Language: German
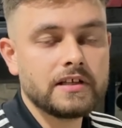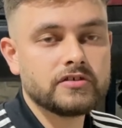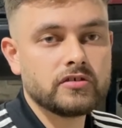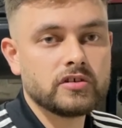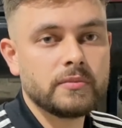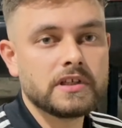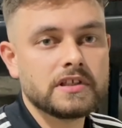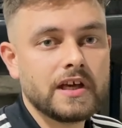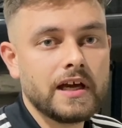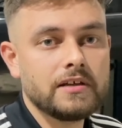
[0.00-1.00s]
Ich zeige euch mal die
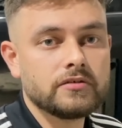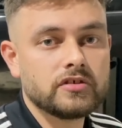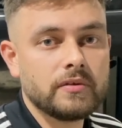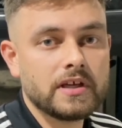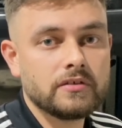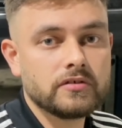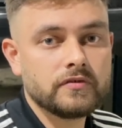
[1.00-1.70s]
Teile und so weiter und so